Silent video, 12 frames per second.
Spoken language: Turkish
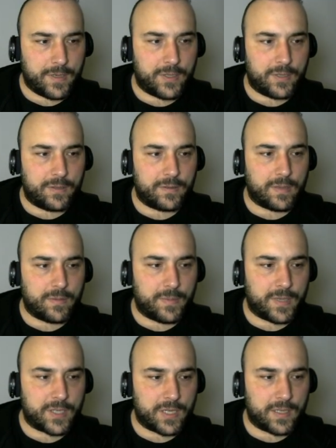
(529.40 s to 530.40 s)
sanatçıları tabi
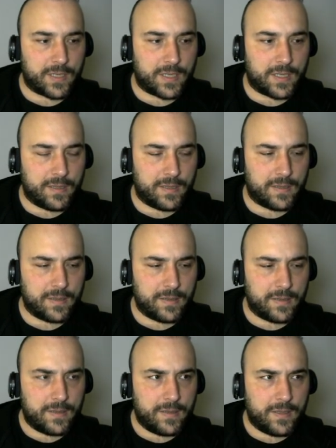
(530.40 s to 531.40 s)
başarının kilidi.
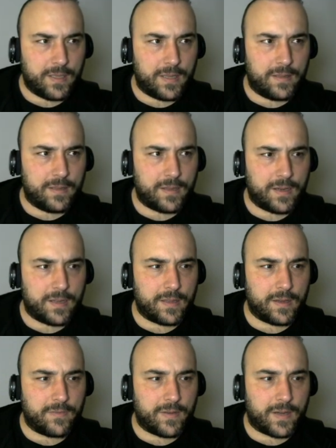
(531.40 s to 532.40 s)
7 tane
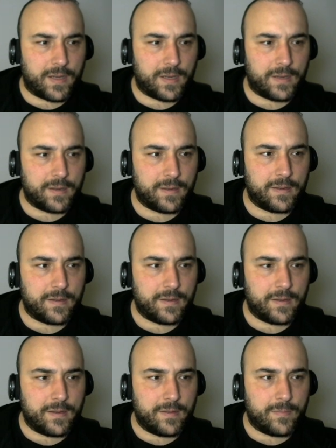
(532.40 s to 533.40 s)
daha fare.
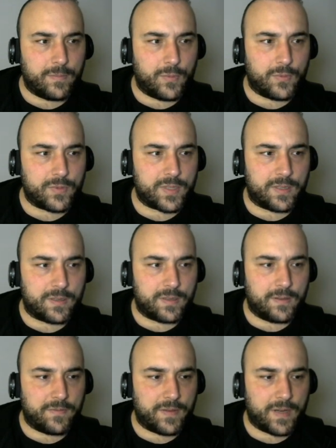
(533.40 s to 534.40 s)
Monster'da
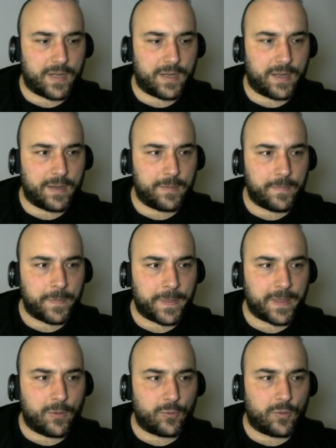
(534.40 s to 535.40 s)
fare.
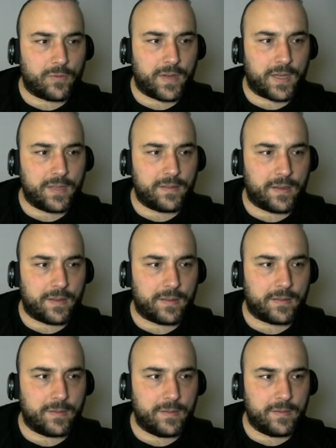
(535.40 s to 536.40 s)
Otofight
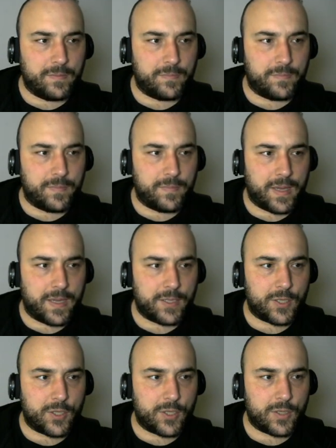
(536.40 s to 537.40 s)
6,
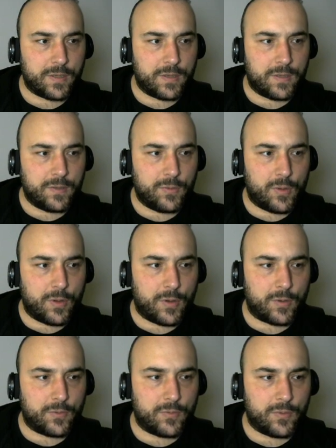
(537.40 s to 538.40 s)
5,
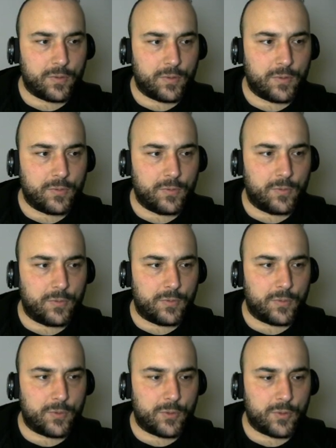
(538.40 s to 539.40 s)
4,
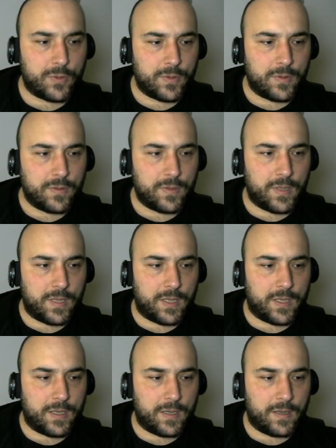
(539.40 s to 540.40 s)
3,
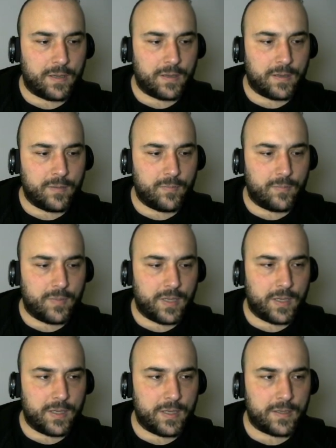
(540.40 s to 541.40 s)
2,
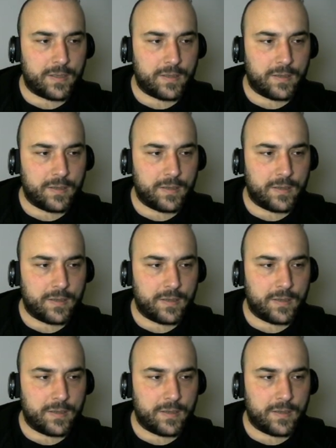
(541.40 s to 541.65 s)
1,